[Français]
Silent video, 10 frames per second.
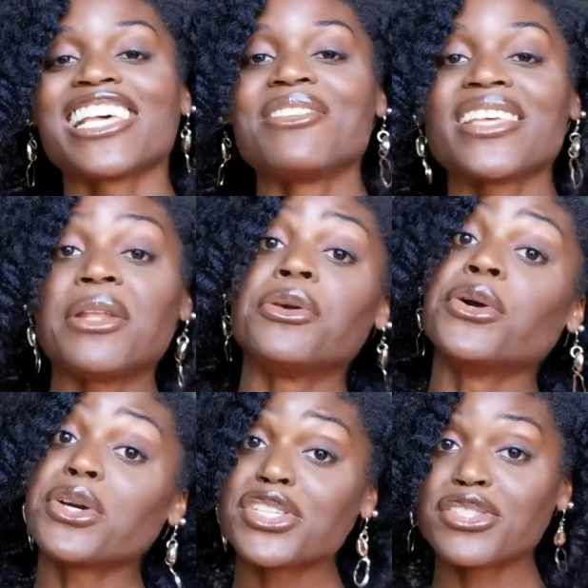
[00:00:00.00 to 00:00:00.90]
Salut, salut,
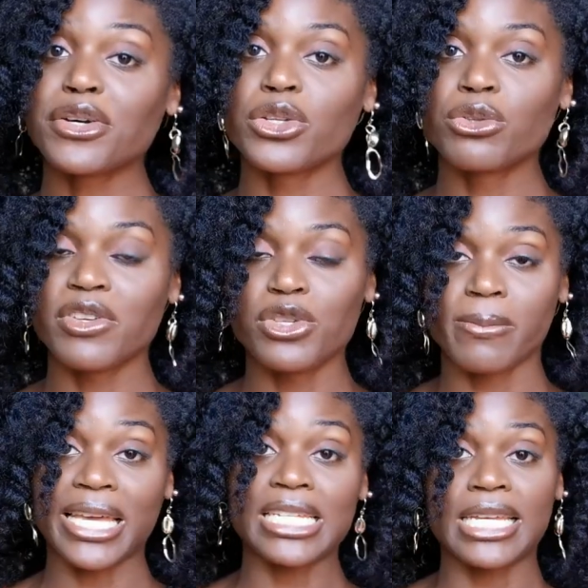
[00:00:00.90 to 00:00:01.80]
heureuse de te retrouver sur
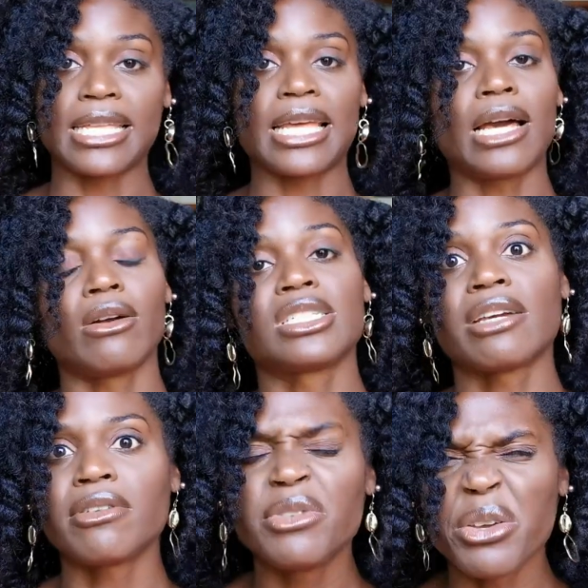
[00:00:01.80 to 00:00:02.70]
ma chaîne. Alors,
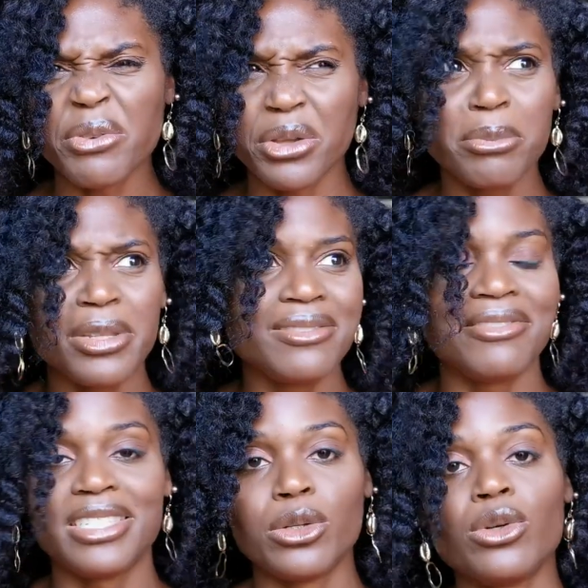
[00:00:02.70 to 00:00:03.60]
j'avais envie de faire une petite
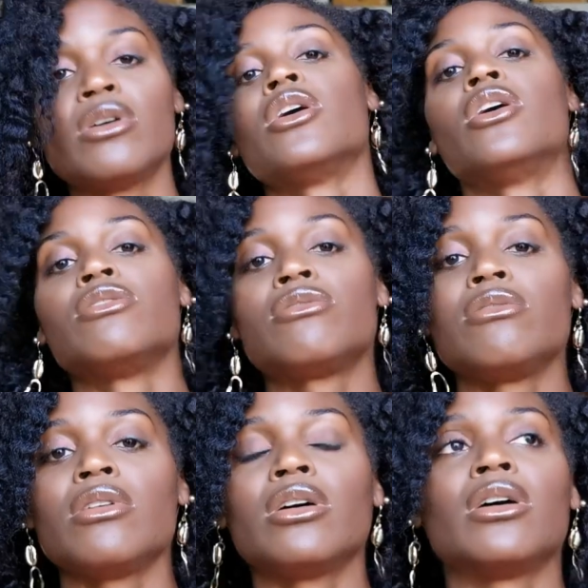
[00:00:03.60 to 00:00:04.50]
vidéo
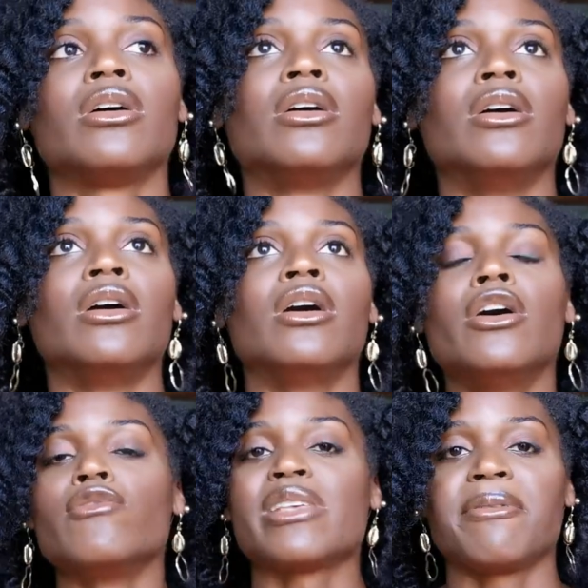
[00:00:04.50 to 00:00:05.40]
sur, euh, vous
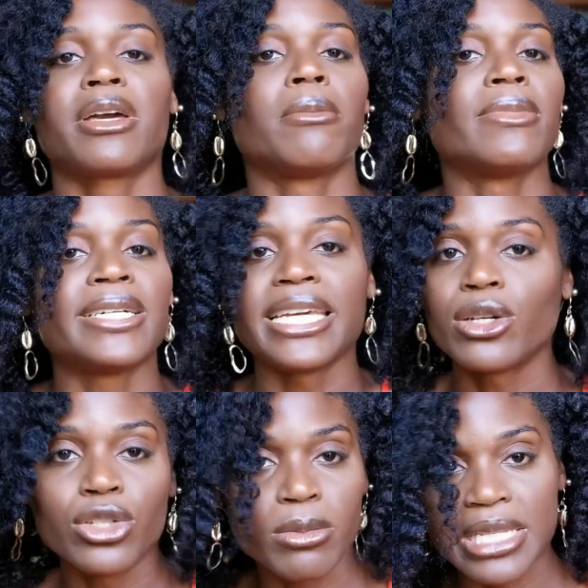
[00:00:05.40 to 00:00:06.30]
savez, comment
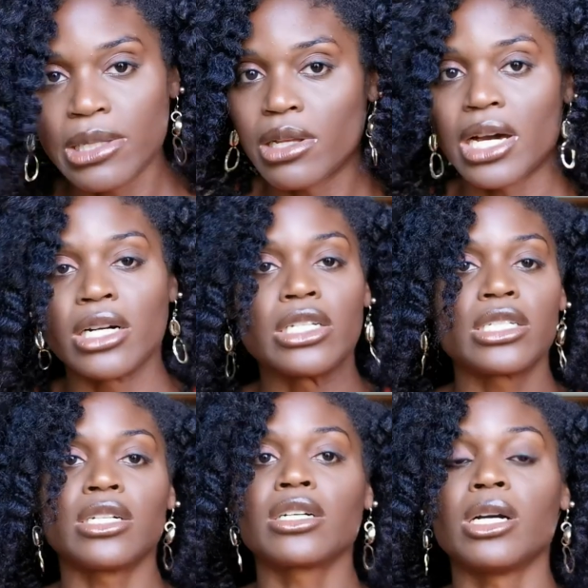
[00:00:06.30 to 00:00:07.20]
économiser de
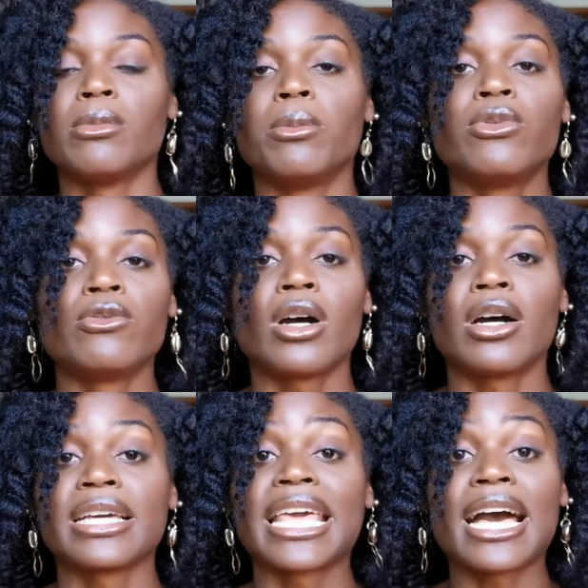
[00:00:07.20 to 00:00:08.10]
l'argent, comment
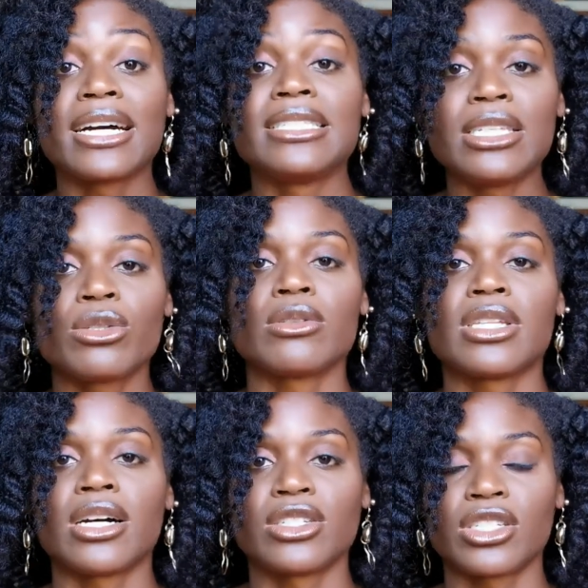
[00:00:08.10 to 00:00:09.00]
pouvoir garder son
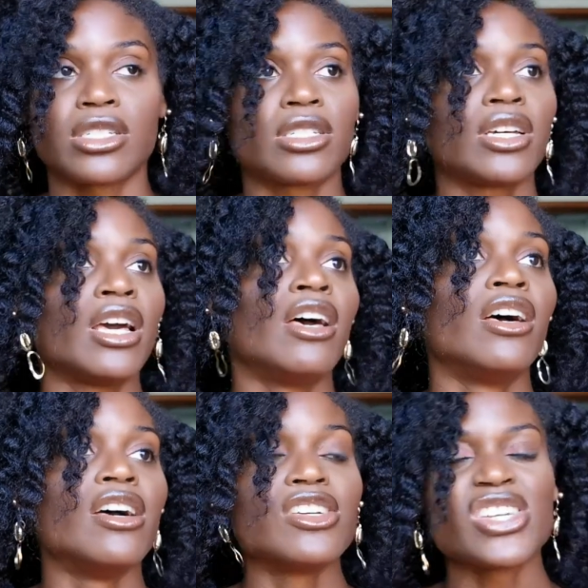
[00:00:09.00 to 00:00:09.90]
argent.
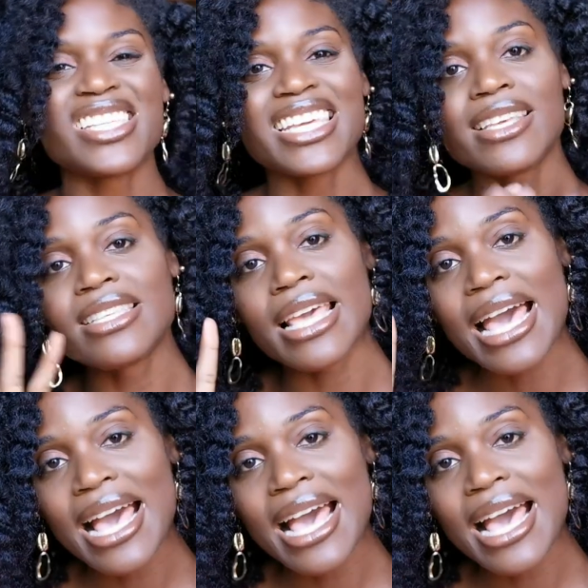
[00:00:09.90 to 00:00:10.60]
Euh, je sais que c'est